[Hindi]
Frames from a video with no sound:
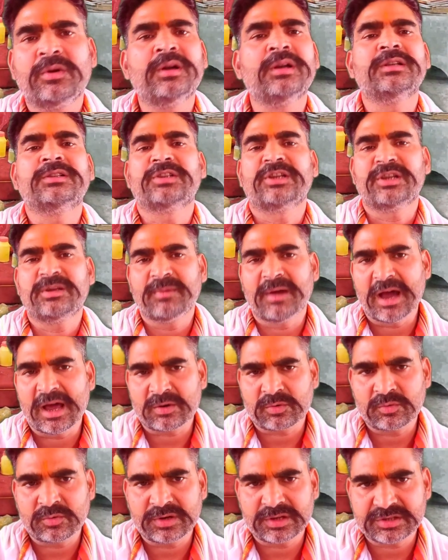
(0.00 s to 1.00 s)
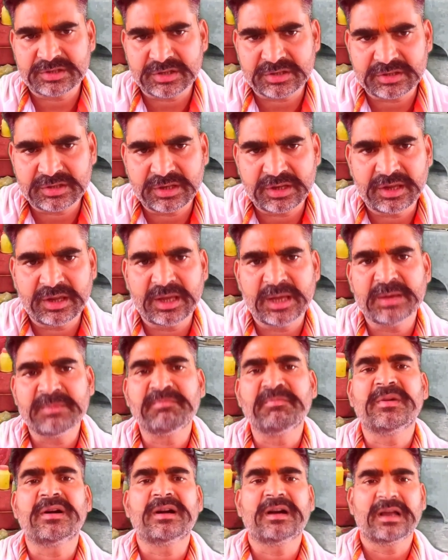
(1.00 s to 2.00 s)
को शनिवार को कर सकते हैं
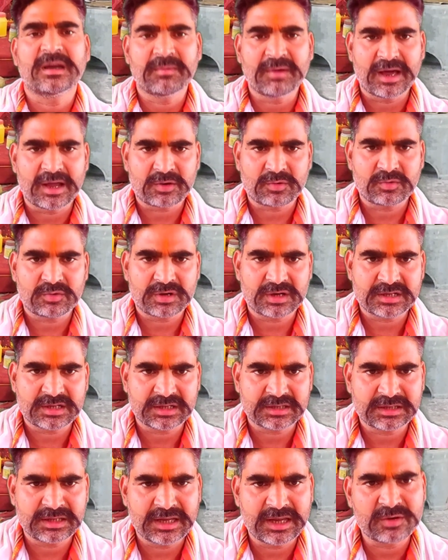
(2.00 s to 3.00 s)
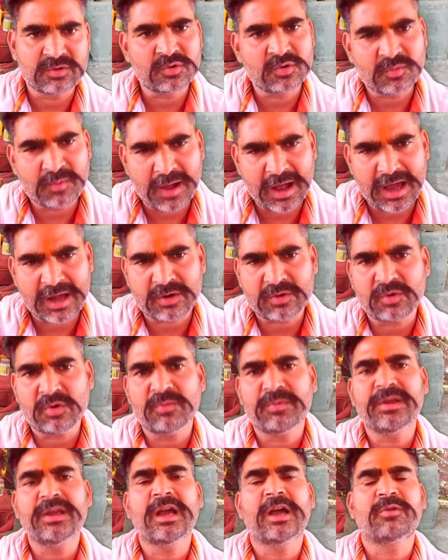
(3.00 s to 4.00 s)
मंगलवार को कर सकते हैं गुरुवार
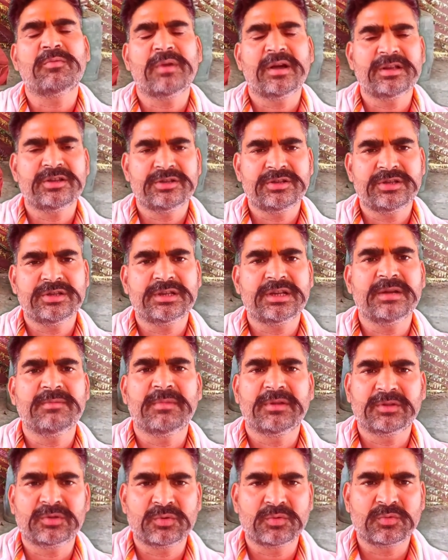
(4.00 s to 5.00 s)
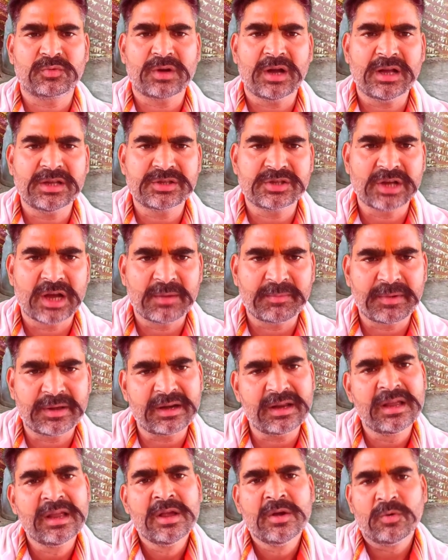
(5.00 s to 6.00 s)
को भी हनुमान जी के मंत्रों का
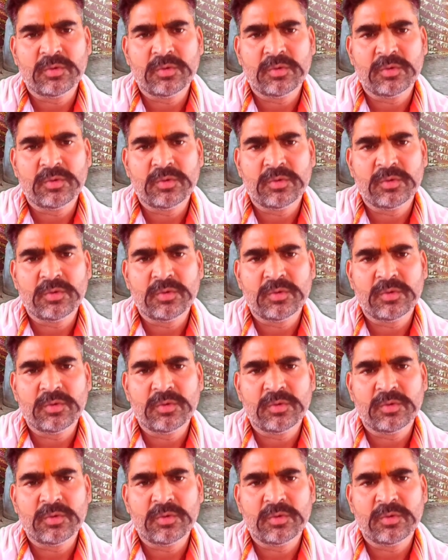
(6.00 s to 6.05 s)
जापन